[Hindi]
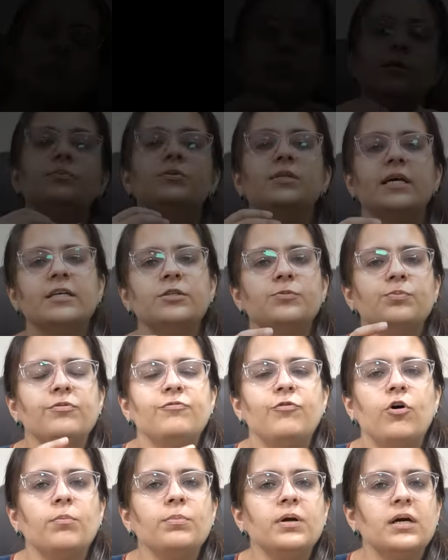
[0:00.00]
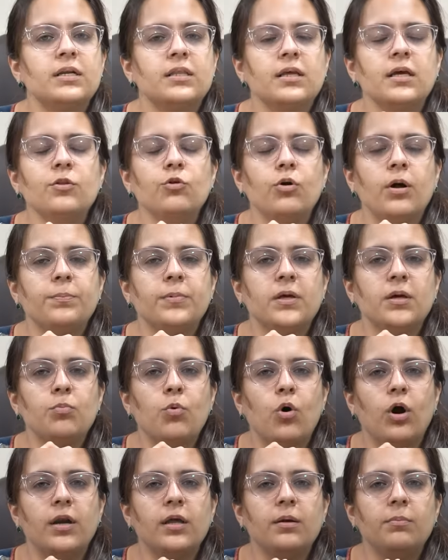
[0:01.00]
जब सेक्स परफॉर्म करते हैं तो आपकी
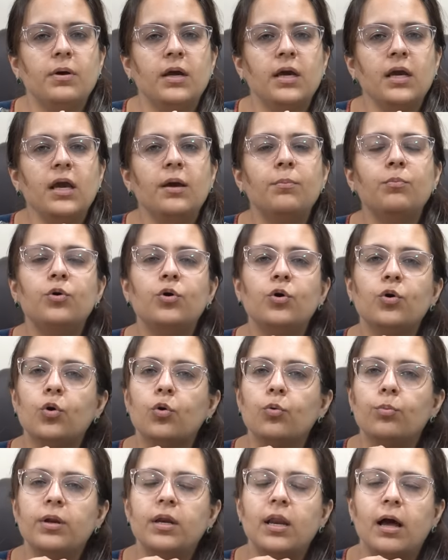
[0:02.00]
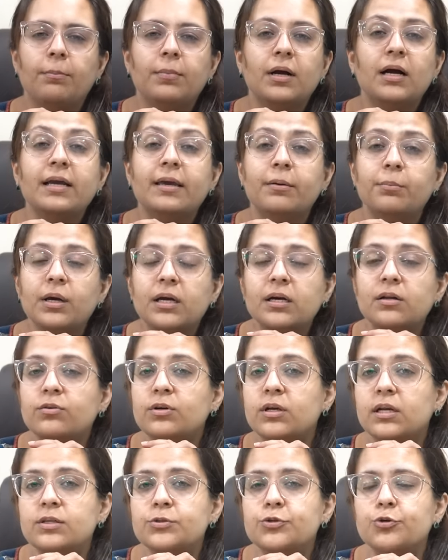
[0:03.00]
बॉडी में इम्यूनोग्लोबिन नाम का केमिकल
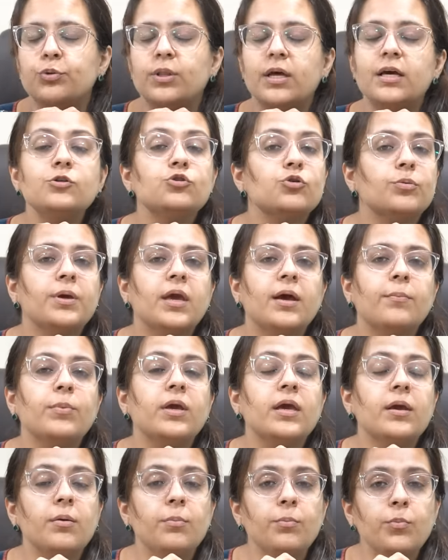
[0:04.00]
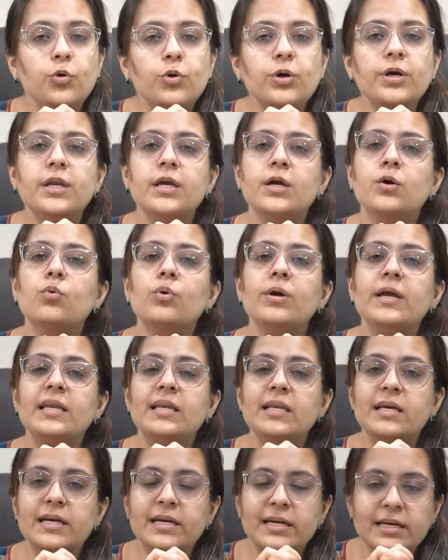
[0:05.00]
रिलीज होता है जो कि आपकी इम्यूनिटी को
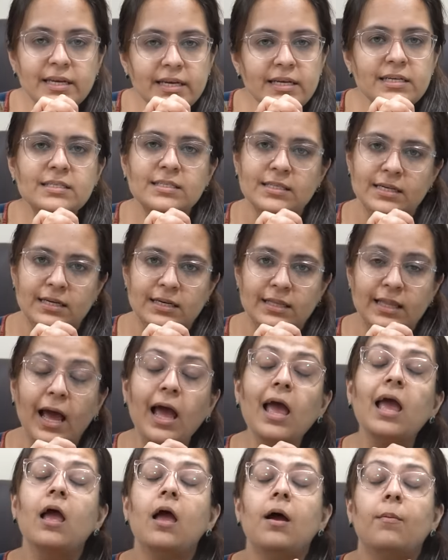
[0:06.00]
इंक्रीज करता है